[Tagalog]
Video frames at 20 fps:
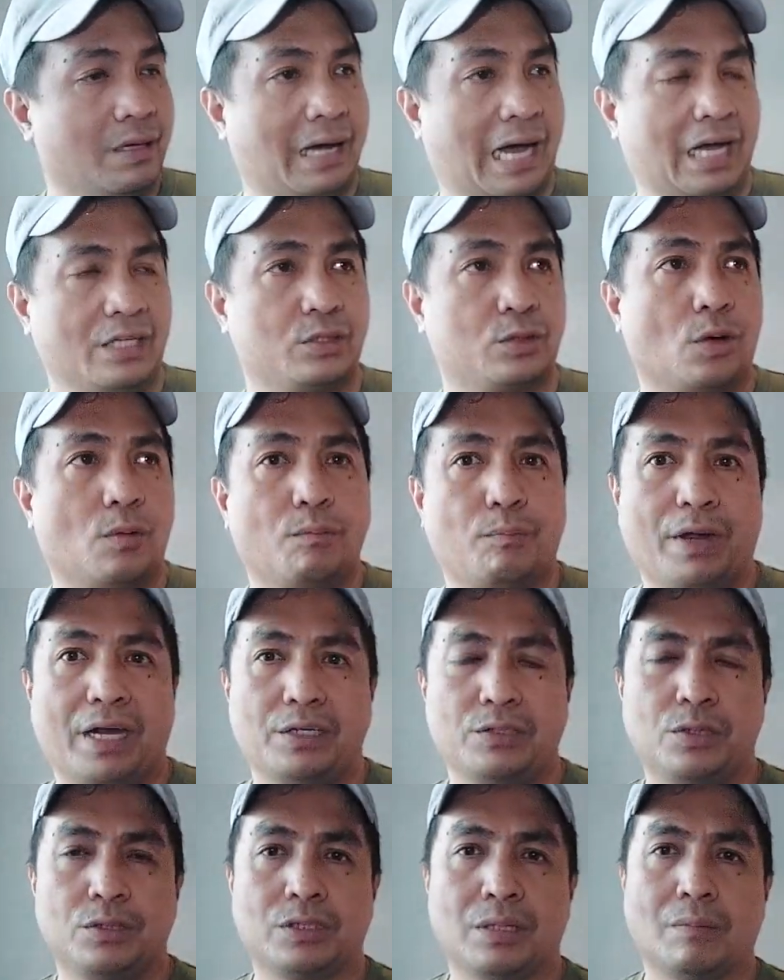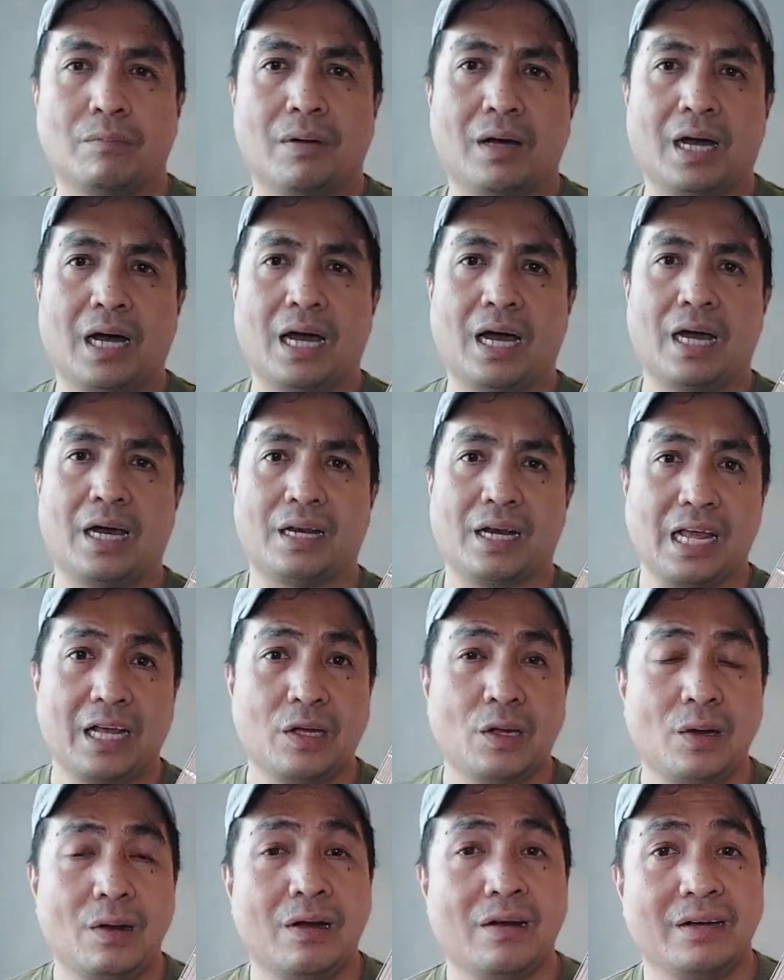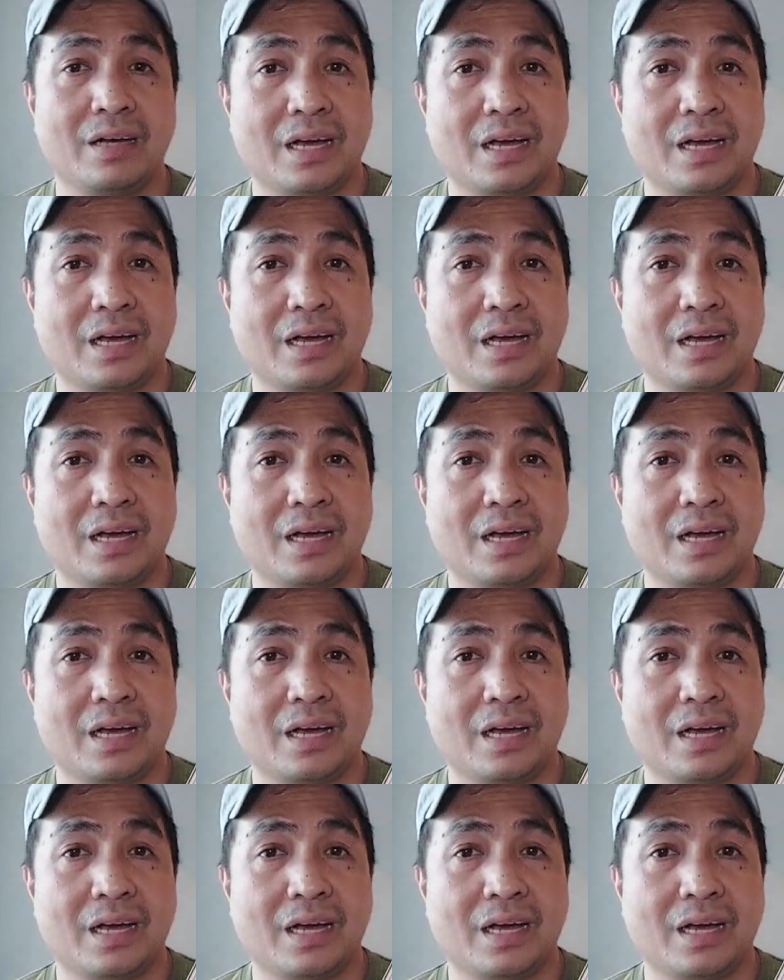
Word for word: As compared do sa mga regular